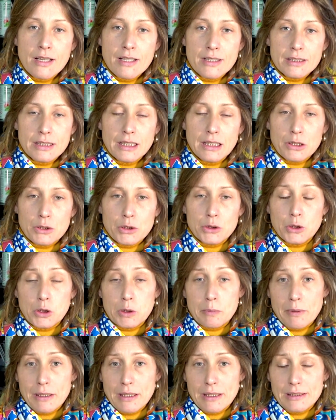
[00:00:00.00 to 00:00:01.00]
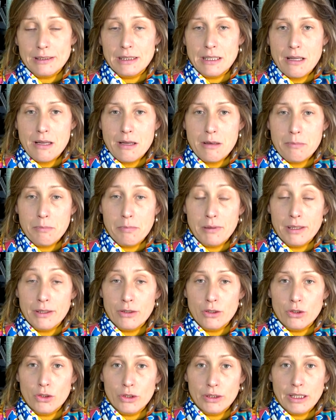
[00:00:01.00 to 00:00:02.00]
Sí, nosotros para este
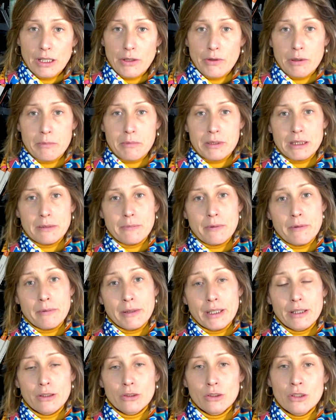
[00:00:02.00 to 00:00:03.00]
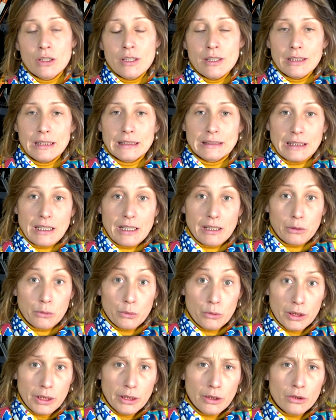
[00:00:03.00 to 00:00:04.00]
pleno ordinario del mes de febrero y tras
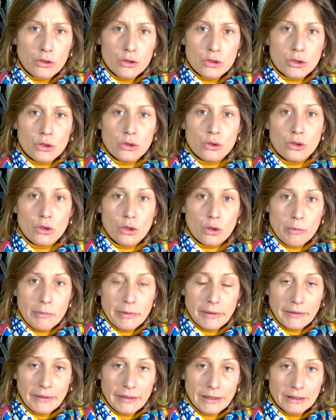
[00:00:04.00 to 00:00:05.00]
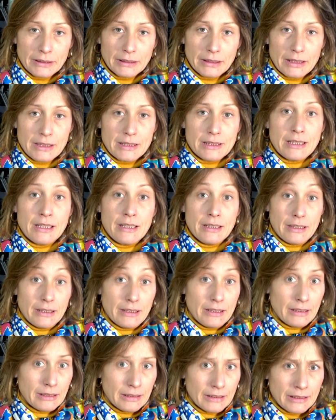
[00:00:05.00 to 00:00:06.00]
reunirnos con comerciantes
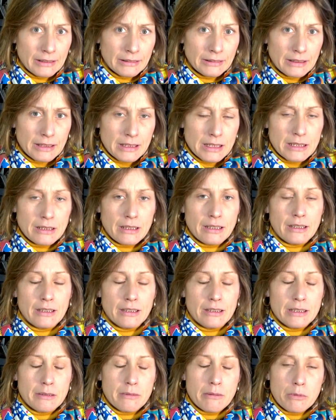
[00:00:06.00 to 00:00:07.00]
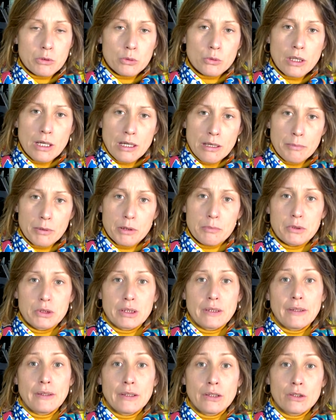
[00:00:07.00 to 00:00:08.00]
y clientes, eh, llevamos una
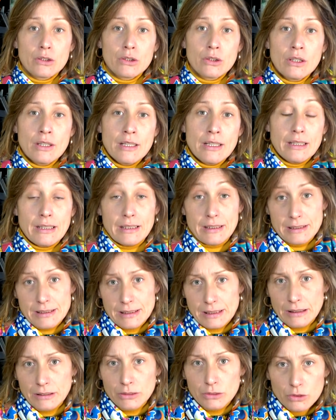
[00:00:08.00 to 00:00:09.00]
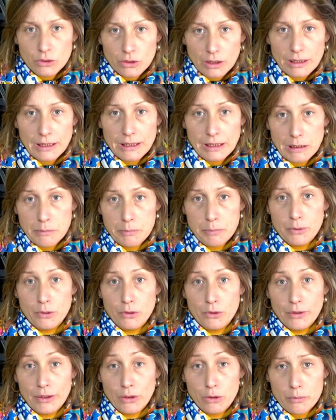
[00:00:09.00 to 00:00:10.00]
proposición instando al
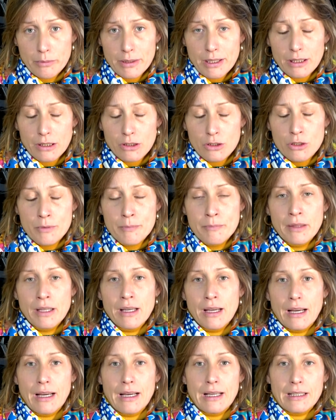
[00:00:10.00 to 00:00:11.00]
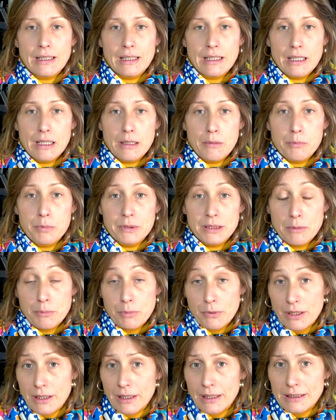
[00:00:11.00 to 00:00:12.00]
equipo de gobierno a que se
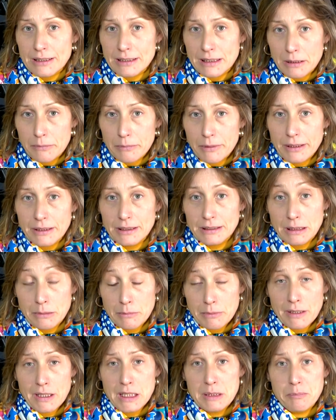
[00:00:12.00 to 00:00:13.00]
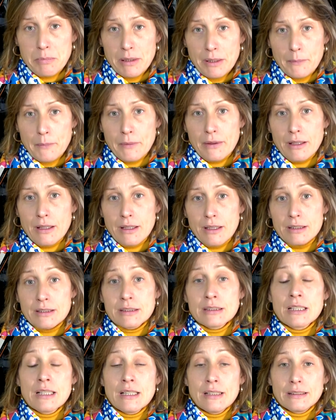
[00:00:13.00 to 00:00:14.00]
puedan reservar determinadas
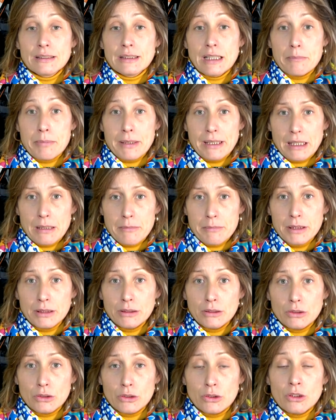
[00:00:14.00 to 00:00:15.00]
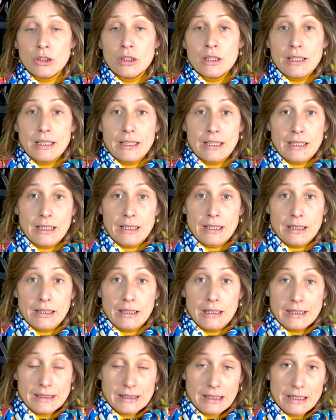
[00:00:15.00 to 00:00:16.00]
plazas de aparcamiento
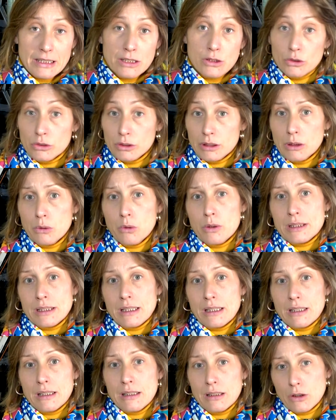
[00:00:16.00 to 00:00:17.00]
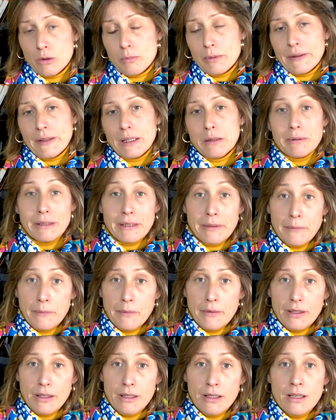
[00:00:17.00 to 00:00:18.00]
en las calles contiguas al Comercial
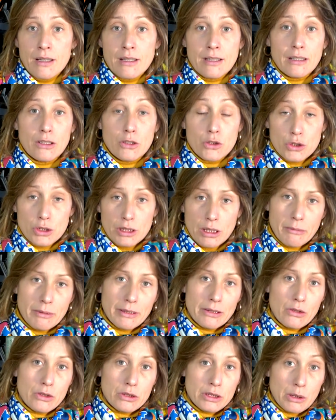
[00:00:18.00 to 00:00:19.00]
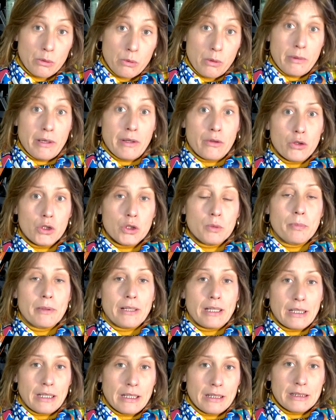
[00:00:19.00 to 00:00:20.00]
Valencia los sábados de 9 a 2
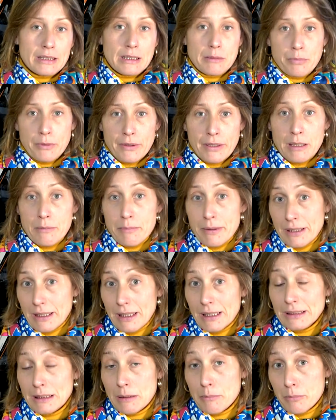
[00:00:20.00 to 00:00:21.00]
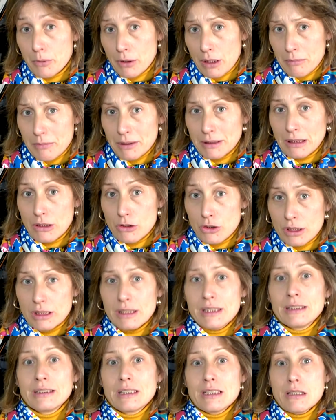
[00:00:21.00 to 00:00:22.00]
para que se puedan aparcar temporalmente los
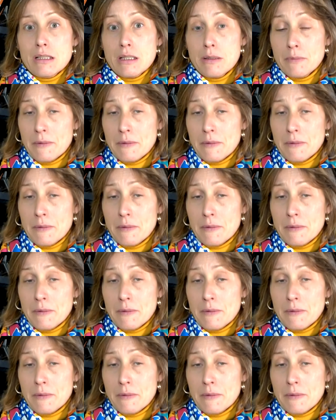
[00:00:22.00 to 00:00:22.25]
clientes y